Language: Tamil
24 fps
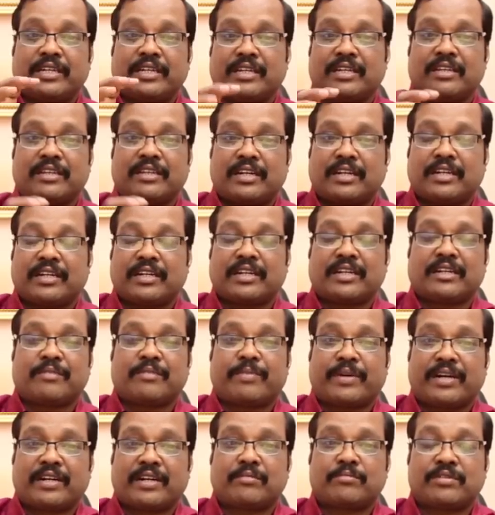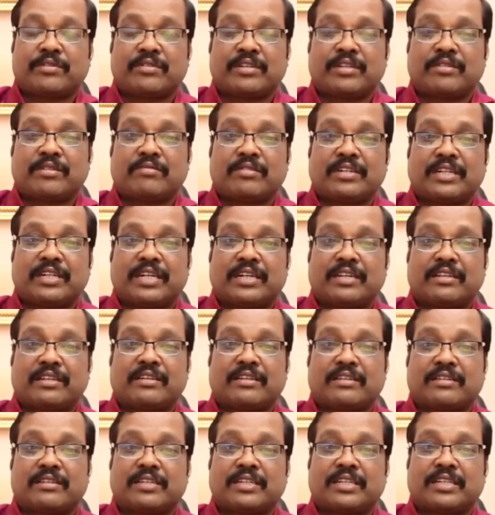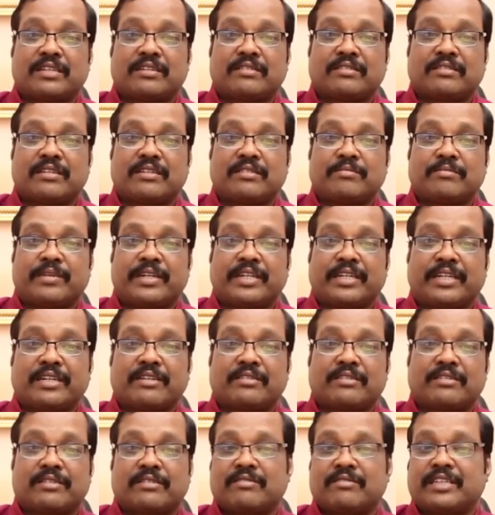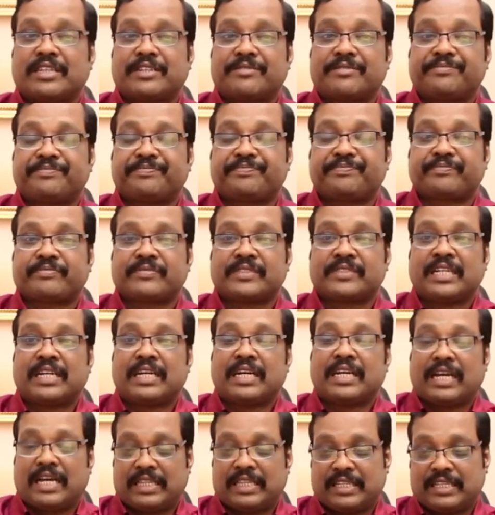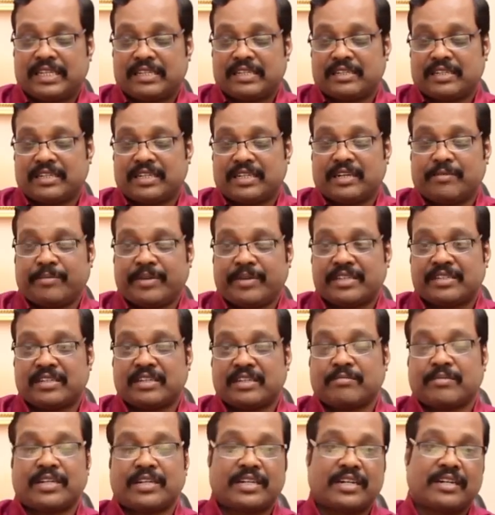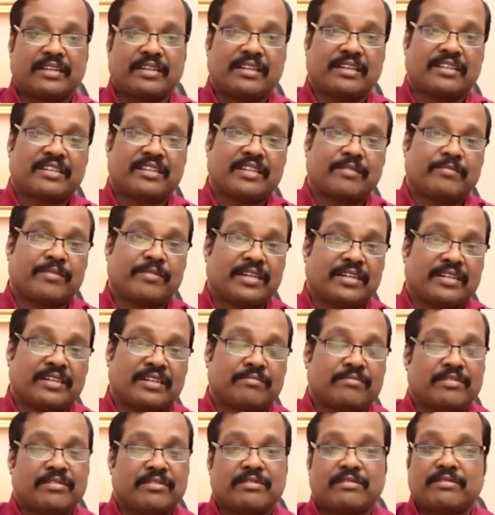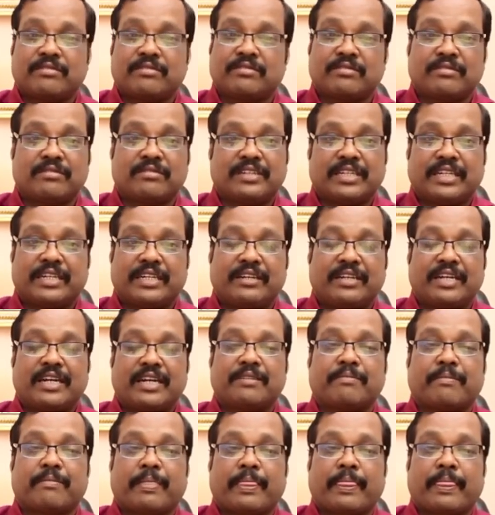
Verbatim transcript: டெய்லி அதை அடிக்கடி பார்க்கும்போதெல்லாம் உங்களுக்கு என்ன திசை நடக்குதோ அதை மைண்டில் வச்சுக்குவீங்க இந்த திசை நன்மை செய்யுமா கெடுதல் செய்யுமாங்கிற முடிவுக்கு வந்துடுவீங்க இல்லையா